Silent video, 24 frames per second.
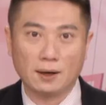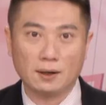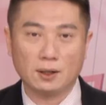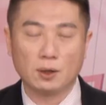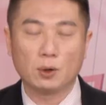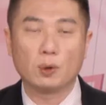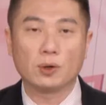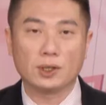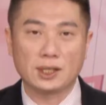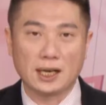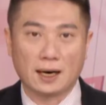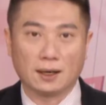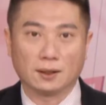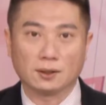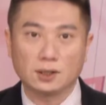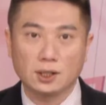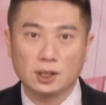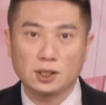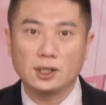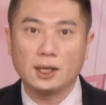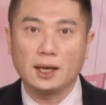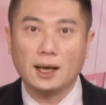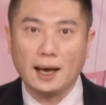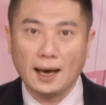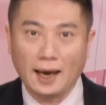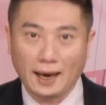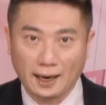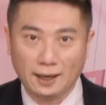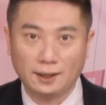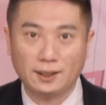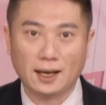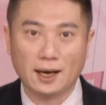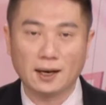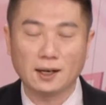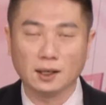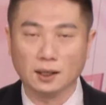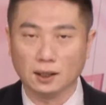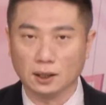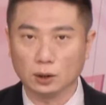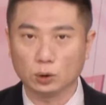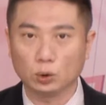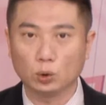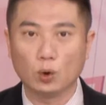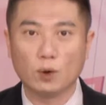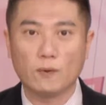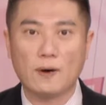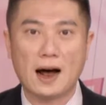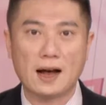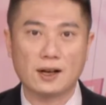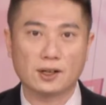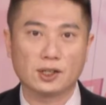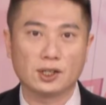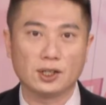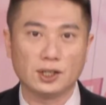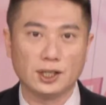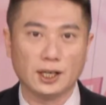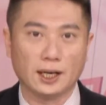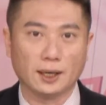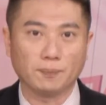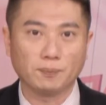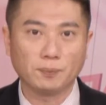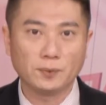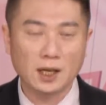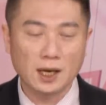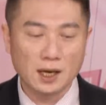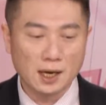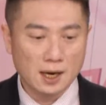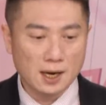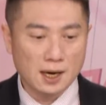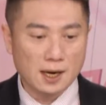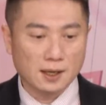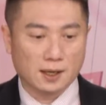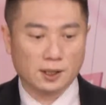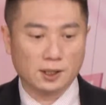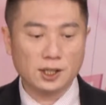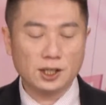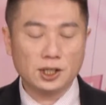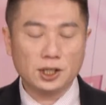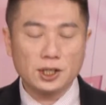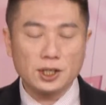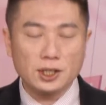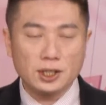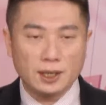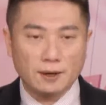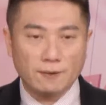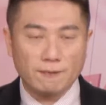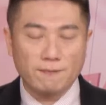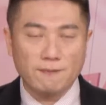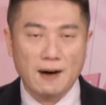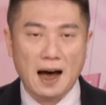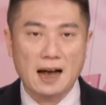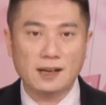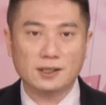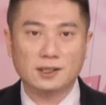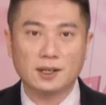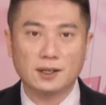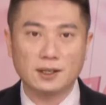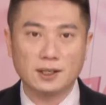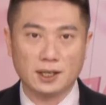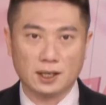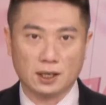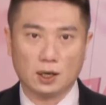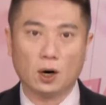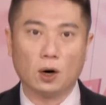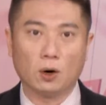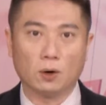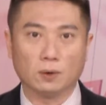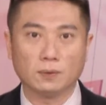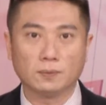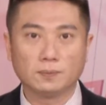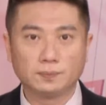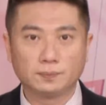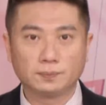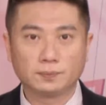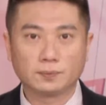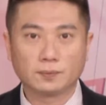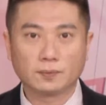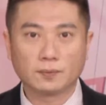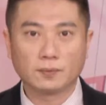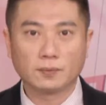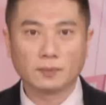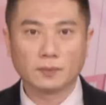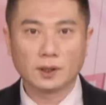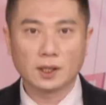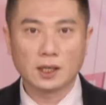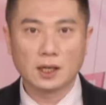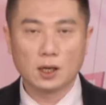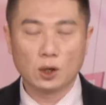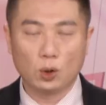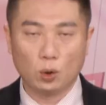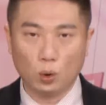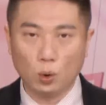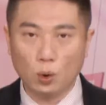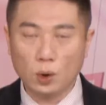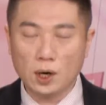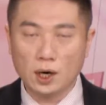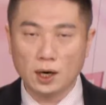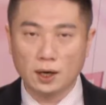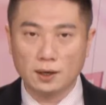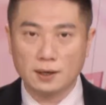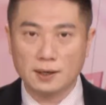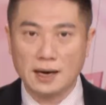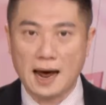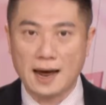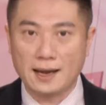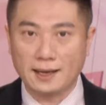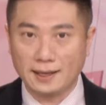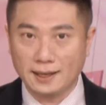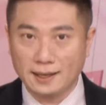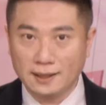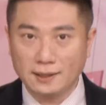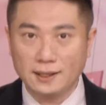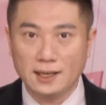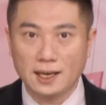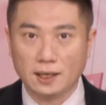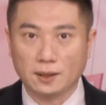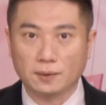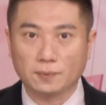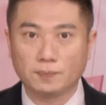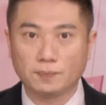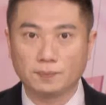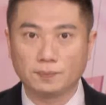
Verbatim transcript: 因为我讲了，这是黑天鹅突发的事件，可是事情发生以后，如何来应应，